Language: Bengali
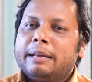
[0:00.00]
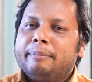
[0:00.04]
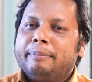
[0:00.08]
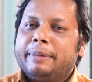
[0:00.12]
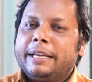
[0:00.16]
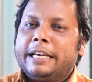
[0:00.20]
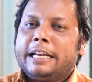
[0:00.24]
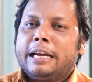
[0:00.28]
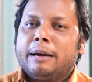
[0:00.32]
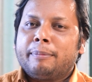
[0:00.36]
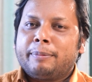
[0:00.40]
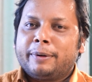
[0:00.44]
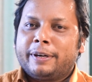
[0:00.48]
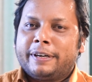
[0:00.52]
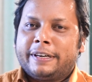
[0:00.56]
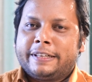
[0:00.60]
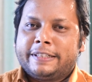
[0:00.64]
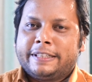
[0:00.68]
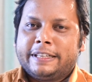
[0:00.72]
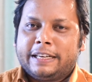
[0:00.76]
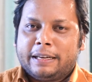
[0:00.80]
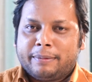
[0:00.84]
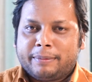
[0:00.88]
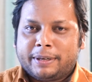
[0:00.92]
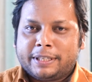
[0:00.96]
এই বিজ্ঞাপনের
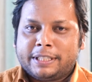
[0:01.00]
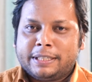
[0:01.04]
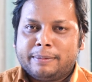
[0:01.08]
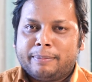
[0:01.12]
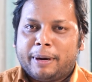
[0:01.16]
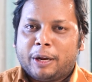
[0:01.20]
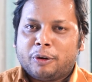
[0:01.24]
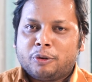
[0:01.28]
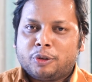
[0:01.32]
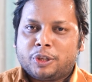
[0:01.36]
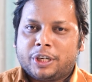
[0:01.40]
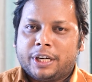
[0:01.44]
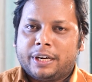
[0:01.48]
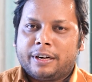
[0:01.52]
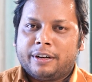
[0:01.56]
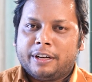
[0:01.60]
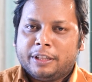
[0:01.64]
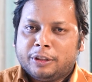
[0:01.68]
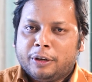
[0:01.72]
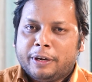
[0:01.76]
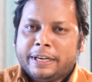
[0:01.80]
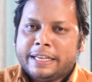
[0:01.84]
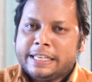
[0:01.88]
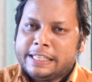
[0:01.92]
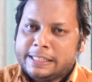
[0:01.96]
সিনেমাটি মানুষের
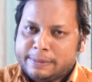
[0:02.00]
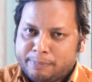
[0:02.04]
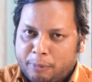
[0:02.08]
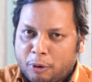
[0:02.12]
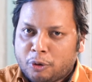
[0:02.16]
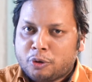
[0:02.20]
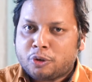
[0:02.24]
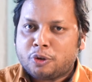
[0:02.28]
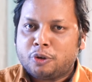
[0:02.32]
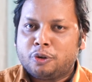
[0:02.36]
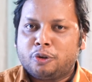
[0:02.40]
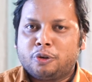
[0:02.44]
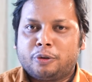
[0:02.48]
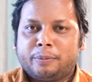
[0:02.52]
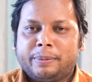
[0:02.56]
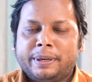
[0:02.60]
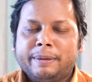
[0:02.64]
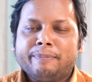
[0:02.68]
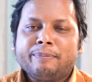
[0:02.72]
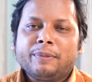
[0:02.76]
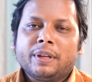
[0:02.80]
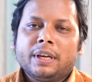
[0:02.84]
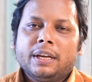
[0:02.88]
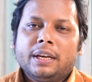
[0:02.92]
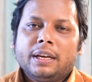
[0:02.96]
হৃদয়কে স্পর্শ করবে
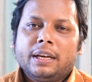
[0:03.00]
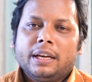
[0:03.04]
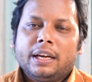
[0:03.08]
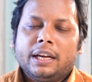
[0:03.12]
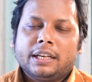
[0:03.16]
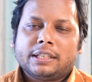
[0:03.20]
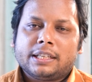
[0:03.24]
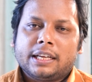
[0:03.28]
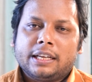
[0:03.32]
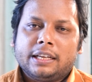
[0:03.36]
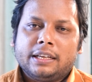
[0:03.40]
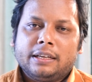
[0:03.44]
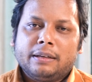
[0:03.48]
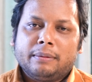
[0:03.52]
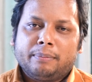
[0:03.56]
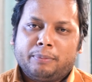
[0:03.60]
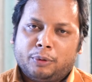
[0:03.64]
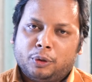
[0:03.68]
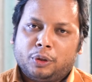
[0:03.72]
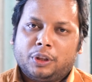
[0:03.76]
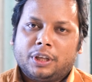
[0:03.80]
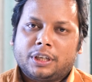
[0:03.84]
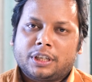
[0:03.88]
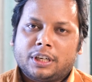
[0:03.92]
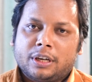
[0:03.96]
এটাই
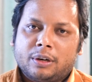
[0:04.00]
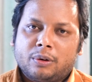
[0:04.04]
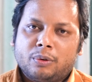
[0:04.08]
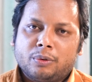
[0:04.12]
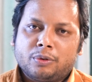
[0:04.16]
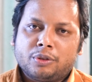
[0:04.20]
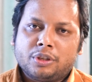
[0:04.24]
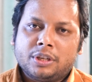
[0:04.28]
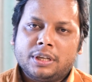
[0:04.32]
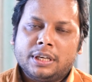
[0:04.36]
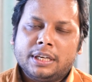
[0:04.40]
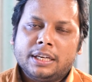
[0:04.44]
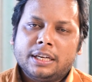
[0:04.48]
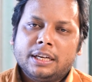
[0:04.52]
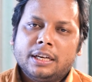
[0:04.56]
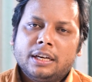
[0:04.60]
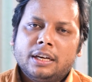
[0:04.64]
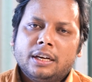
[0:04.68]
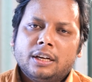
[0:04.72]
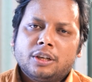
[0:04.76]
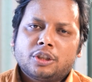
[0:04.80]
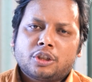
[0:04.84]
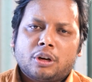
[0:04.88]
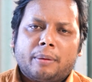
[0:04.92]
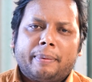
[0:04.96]
প্রত্যাশা করছি
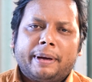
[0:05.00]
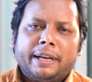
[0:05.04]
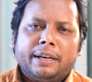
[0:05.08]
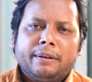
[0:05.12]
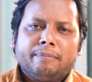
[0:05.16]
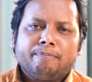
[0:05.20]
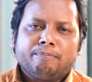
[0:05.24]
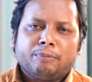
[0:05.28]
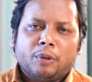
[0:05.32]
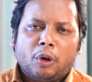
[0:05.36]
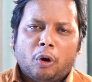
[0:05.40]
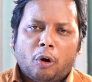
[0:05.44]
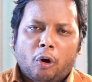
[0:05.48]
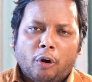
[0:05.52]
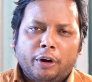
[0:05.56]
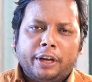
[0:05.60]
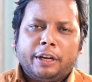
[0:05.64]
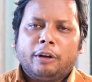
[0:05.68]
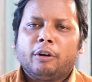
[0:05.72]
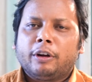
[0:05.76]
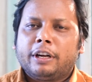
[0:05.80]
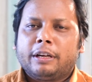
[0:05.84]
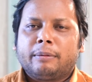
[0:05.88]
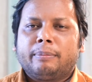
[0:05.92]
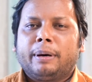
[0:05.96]
সবাই অনেক
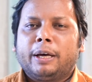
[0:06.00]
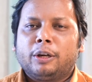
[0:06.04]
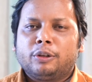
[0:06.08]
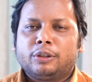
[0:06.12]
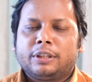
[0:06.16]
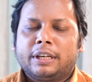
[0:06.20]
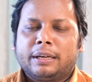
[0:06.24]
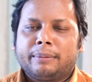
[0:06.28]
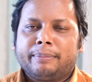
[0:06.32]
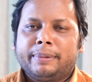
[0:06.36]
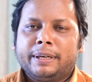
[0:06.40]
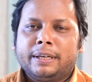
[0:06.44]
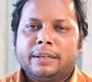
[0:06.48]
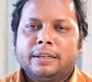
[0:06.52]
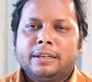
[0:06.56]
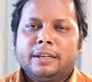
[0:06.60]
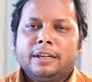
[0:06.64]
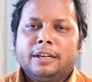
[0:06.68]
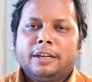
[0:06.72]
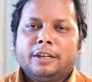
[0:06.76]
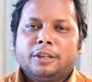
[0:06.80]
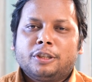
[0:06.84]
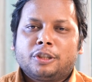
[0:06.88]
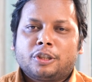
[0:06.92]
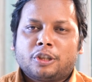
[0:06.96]
অনেক ভালো থাকবেন
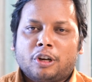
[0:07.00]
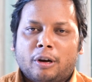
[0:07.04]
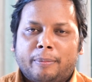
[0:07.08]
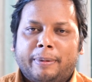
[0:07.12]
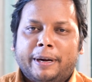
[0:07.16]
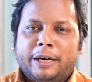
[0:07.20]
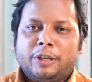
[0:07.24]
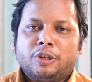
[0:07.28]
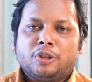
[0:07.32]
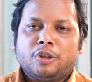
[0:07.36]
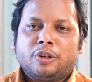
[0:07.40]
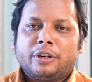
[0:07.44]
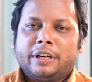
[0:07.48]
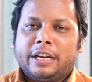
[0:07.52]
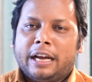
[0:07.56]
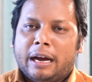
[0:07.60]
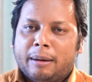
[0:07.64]
সবার জন্য